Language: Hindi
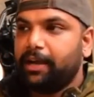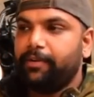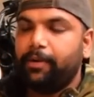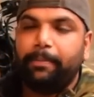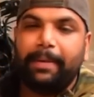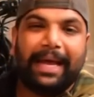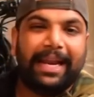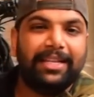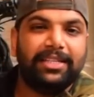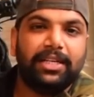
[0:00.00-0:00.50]
या
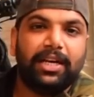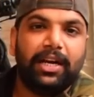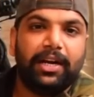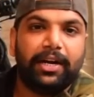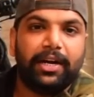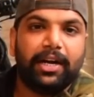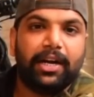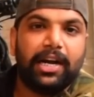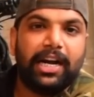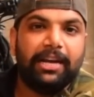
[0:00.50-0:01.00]
फिर बैलेंस से
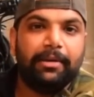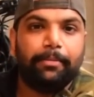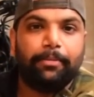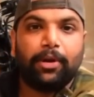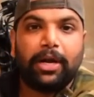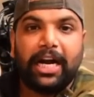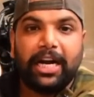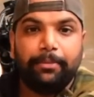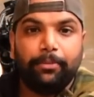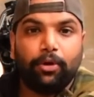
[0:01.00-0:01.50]
रिलेटेड गाड़ी
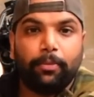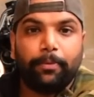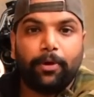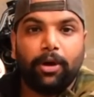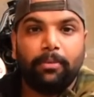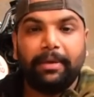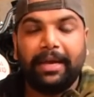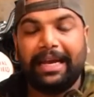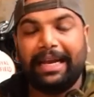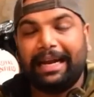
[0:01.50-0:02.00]
में गाड़ी में कोई
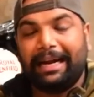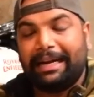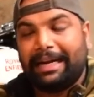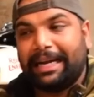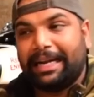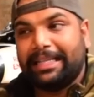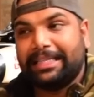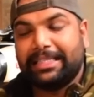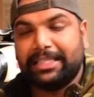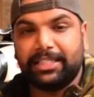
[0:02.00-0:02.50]
प्रॉब्लम है
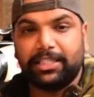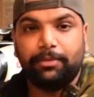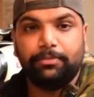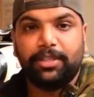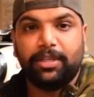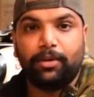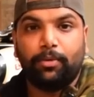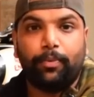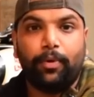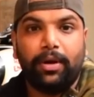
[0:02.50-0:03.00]
इलेक्ट्रिकल
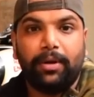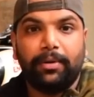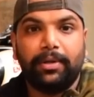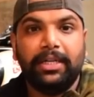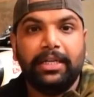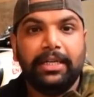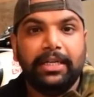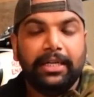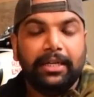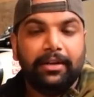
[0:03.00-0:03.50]
सिस्टम से कोई
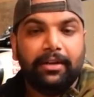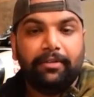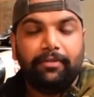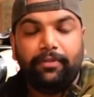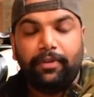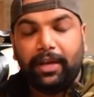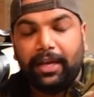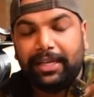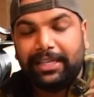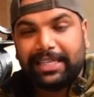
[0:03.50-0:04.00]
प्रॉब्लम uh, uh,
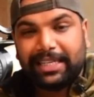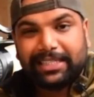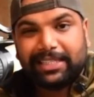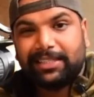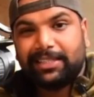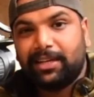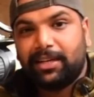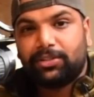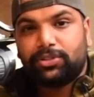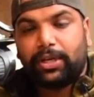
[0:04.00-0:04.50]
कोई
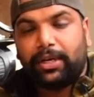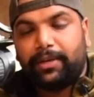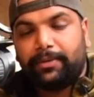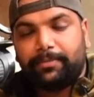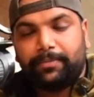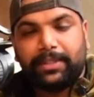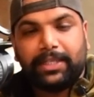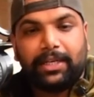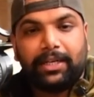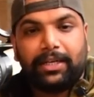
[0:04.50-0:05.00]
इंजेक्शन सॉरी
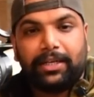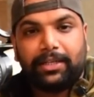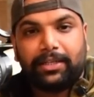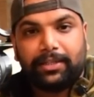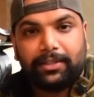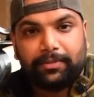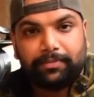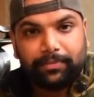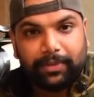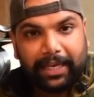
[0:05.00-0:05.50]

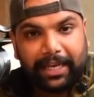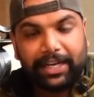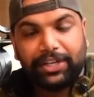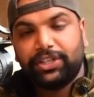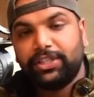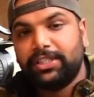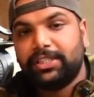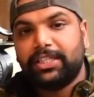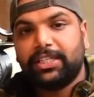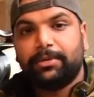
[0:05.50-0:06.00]

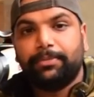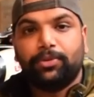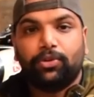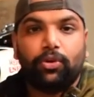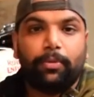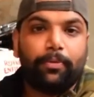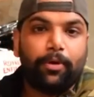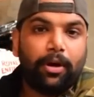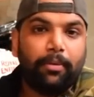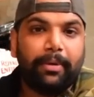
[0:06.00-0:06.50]
इग्निशन सिस्टम
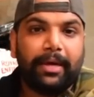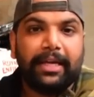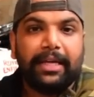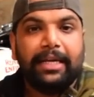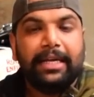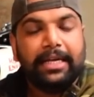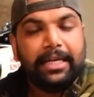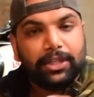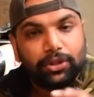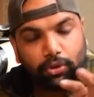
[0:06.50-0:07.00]
में कोई प्रॉब्लम
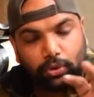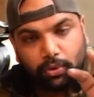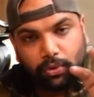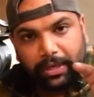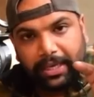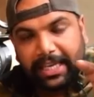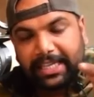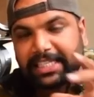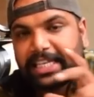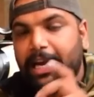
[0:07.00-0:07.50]
है
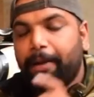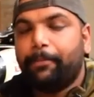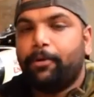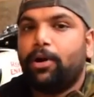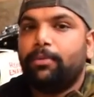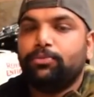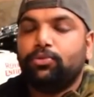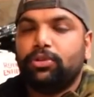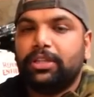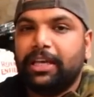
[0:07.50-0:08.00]
तो ये सारे
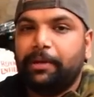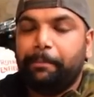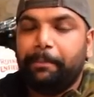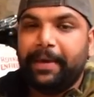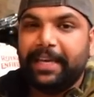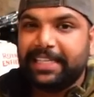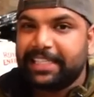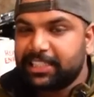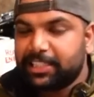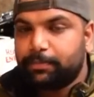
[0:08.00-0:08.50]
प्रॉब्लम जो होते हैं
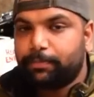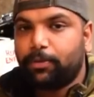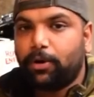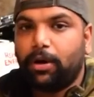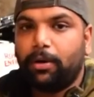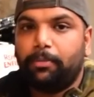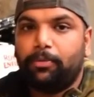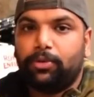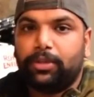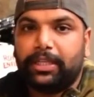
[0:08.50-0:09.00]
मेजर
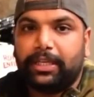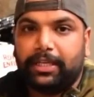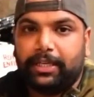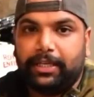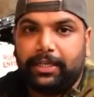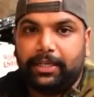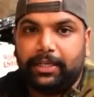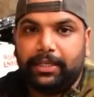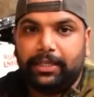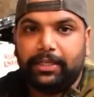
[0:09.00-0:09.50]
प्रॉब्लम होते
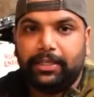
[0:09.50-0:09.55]
हैं